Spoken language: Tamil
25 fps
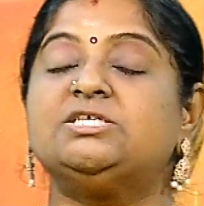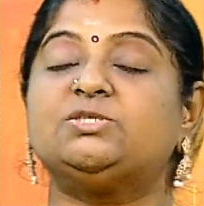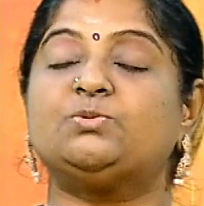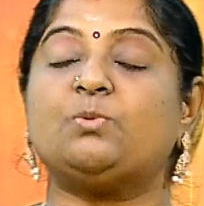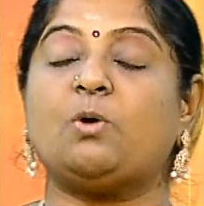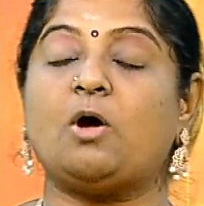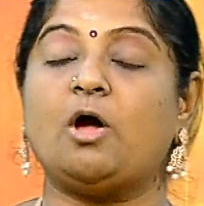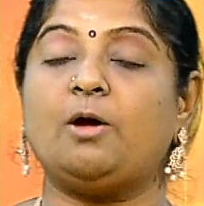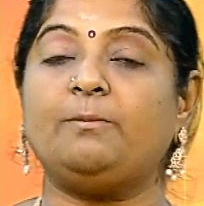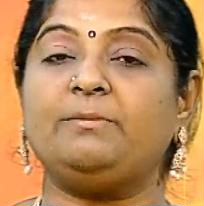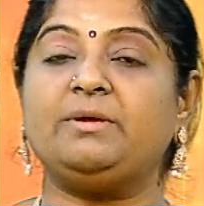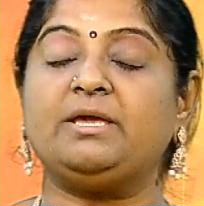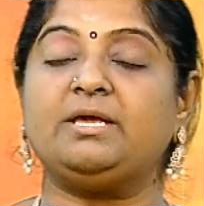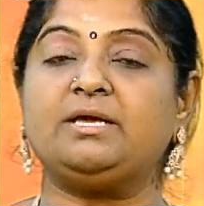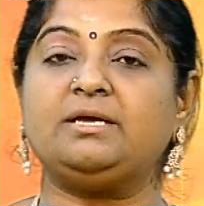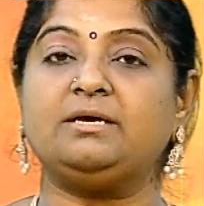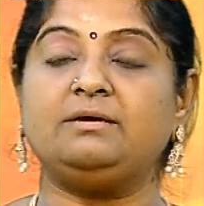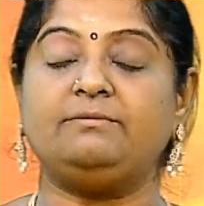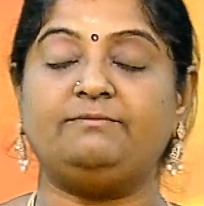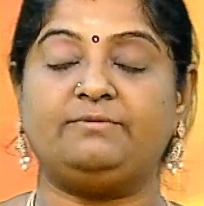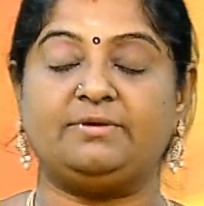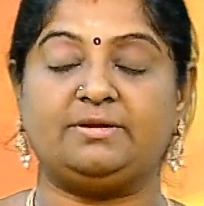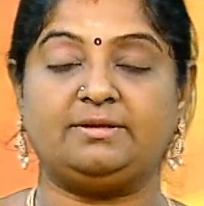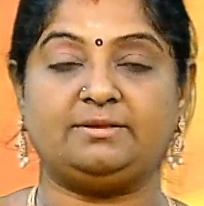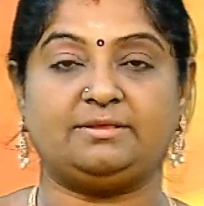
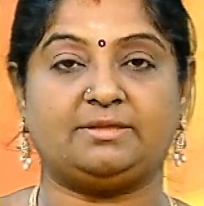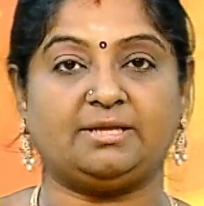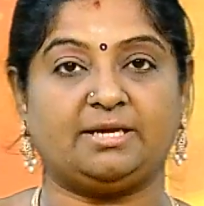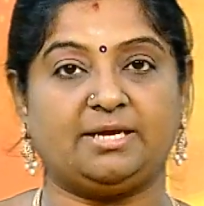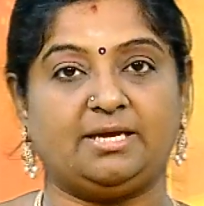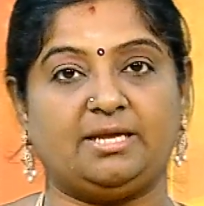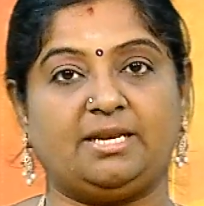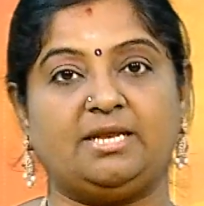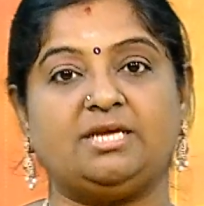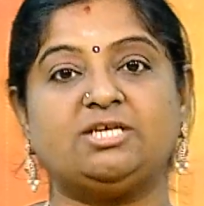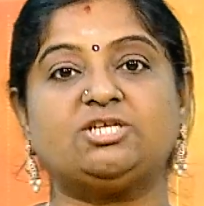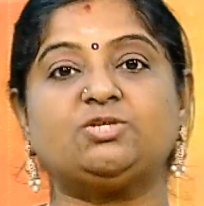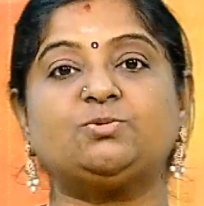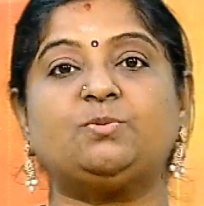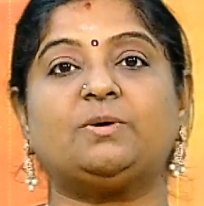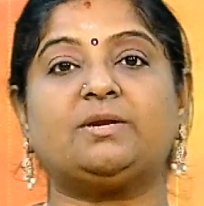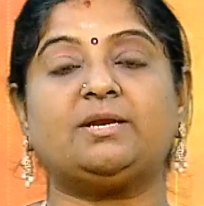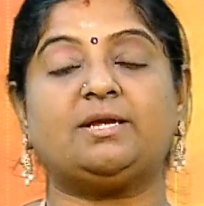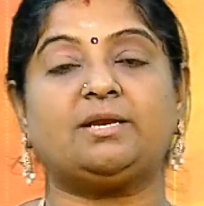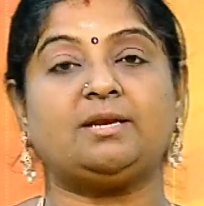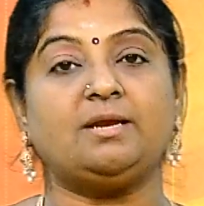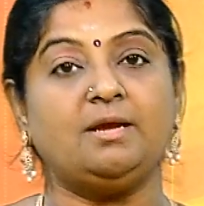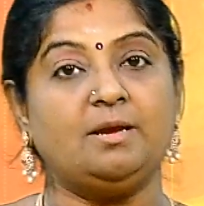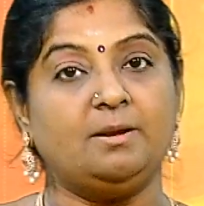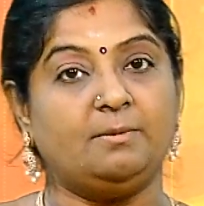சுவாமிக்கு
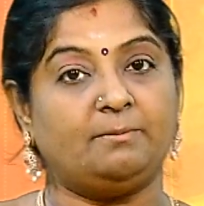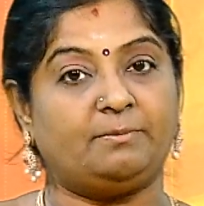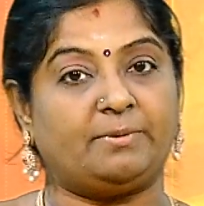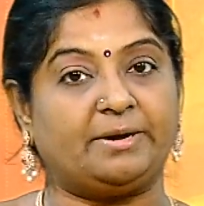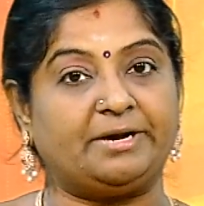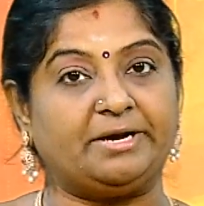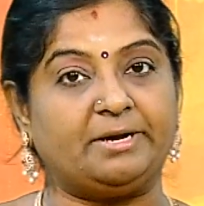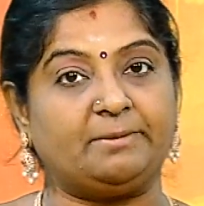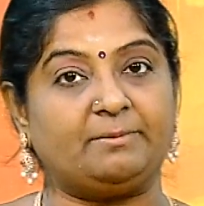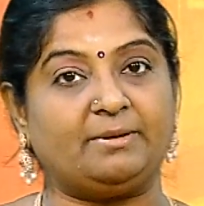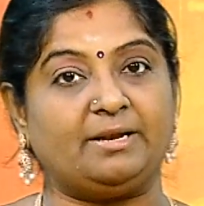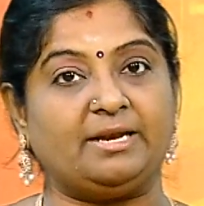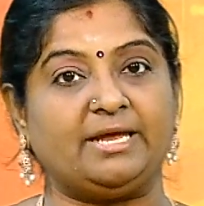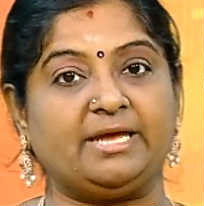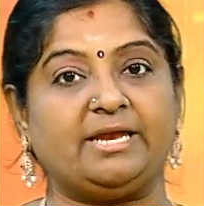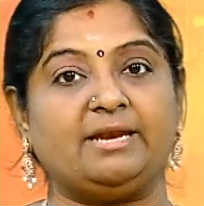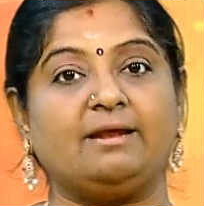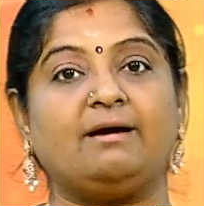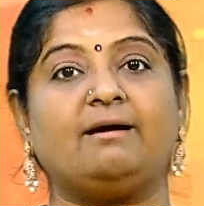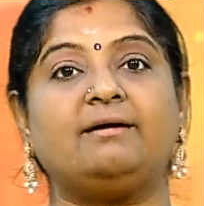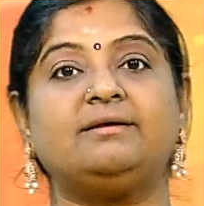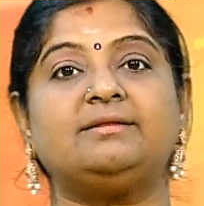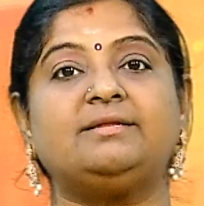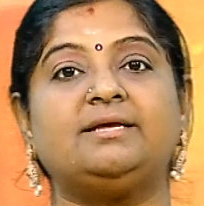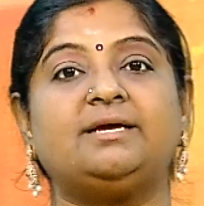விருத்தகிரீஸ்வரர்
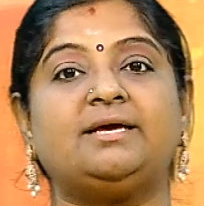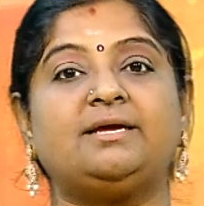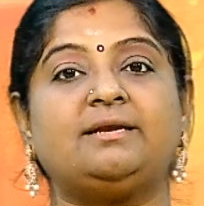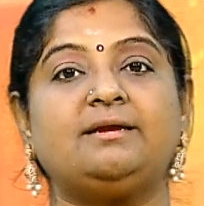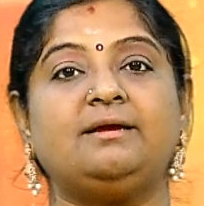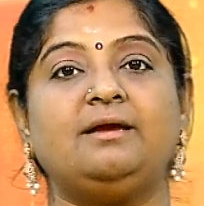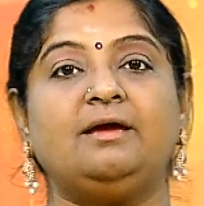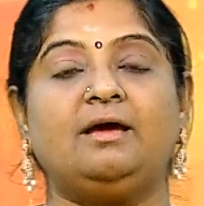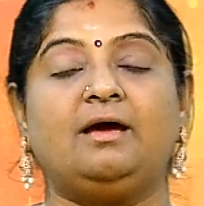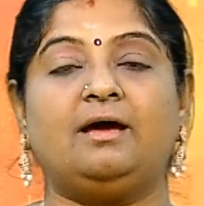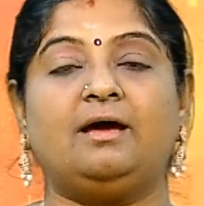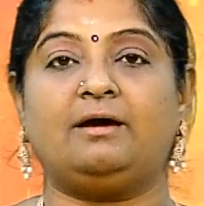பழமலைநாதர்